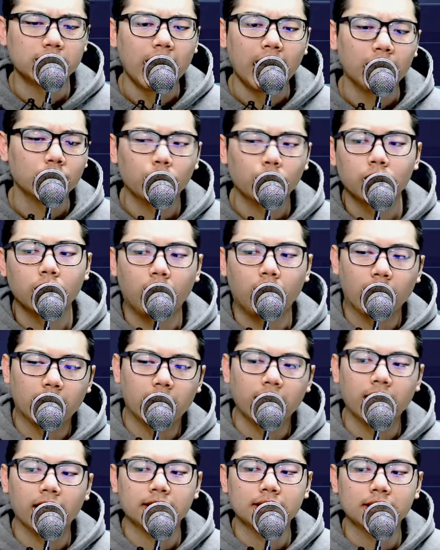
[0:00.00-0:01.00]
大多头啊，
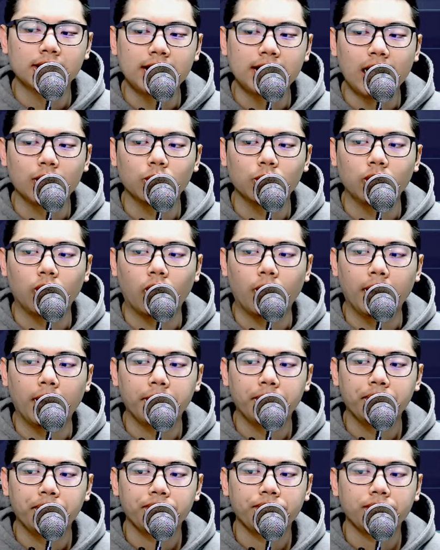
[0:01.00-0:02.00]
各位这是大多头吗？
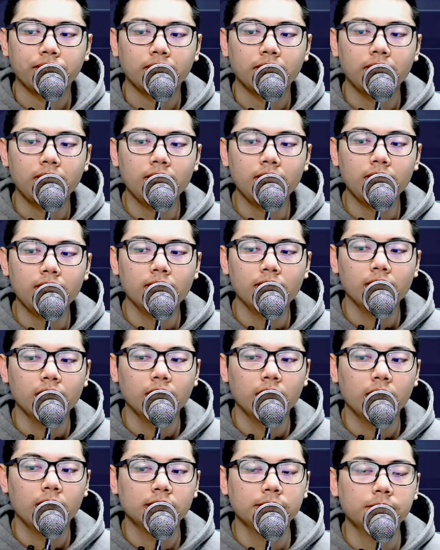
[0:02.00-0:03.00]

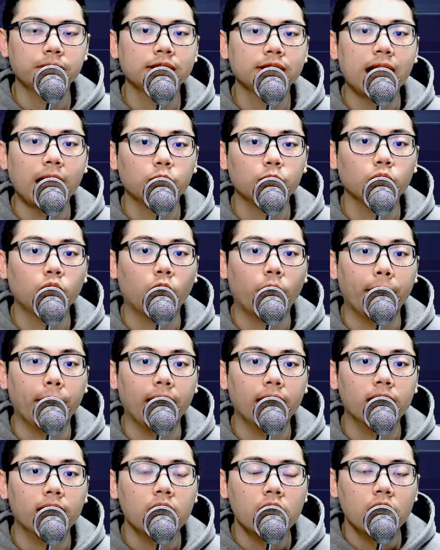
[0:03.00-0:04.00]
这不是大多头吗？
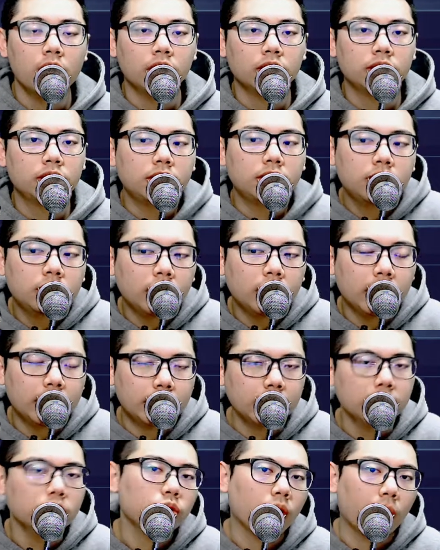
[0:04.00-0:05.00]
已
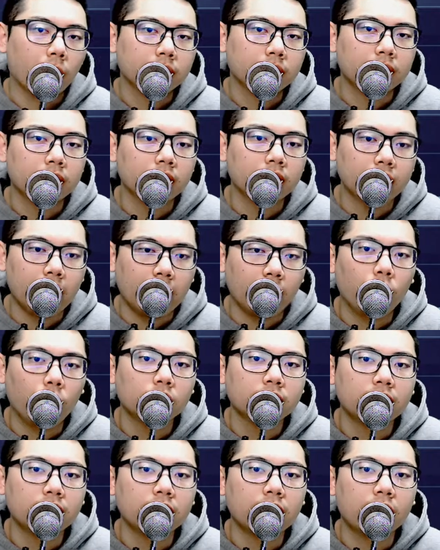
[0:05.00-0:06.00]
经转为震荡
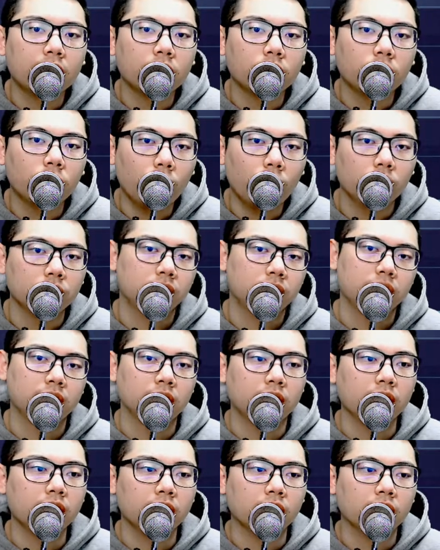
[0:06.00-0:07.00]
或震荡弱势
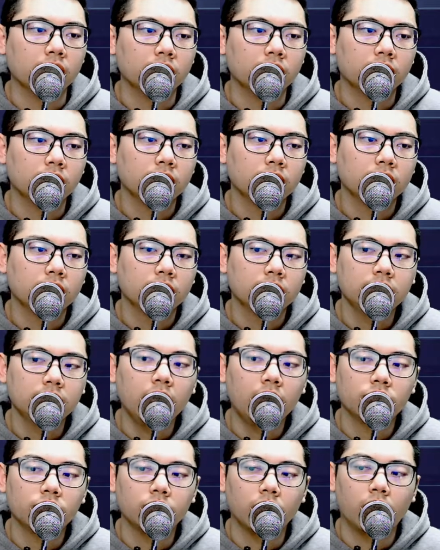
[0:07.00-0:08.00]
整理了。
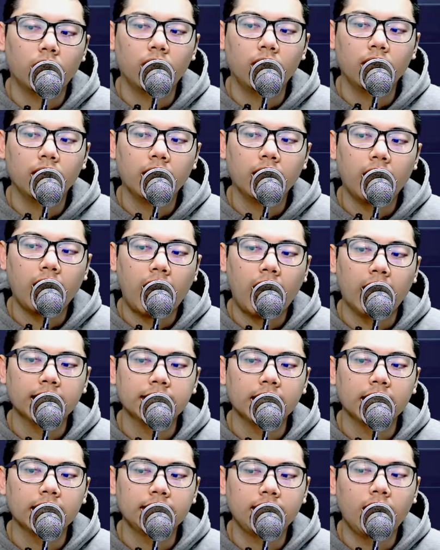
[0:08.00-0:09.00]
道琼还
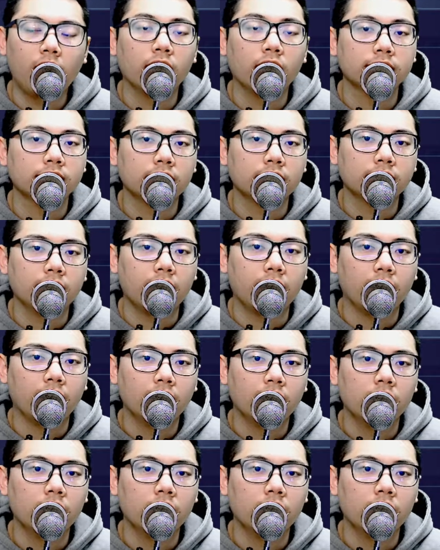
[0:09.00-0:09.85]
在高冷震荡，